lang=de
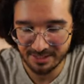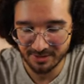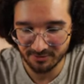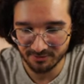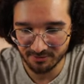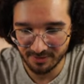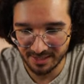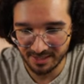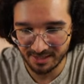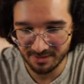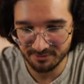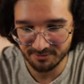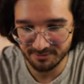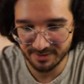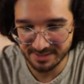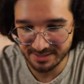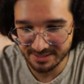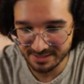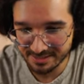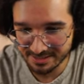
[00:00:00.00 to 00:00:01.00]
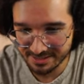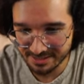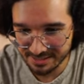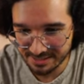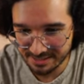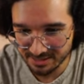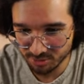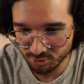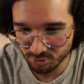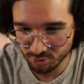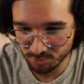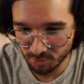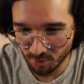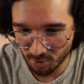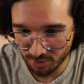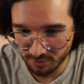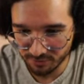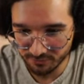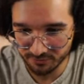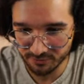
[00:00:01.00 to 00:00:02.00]
war, wenn diese Linie
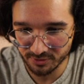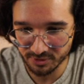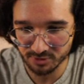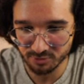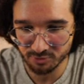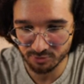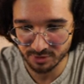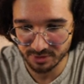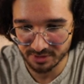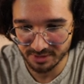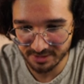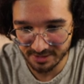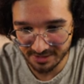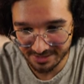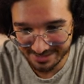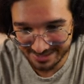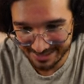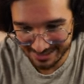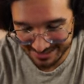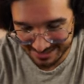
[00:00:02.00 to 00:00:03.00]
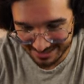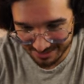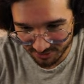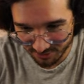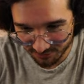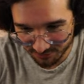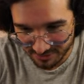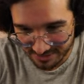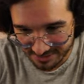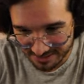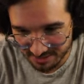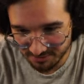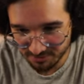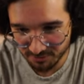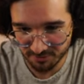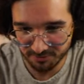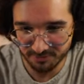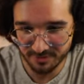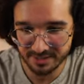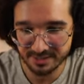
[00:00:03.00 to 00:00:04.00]
durchbrochen wird und das Ganze noch viel
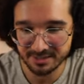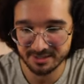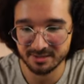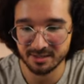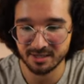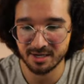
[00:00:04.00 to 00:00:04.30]
tiefer fällt,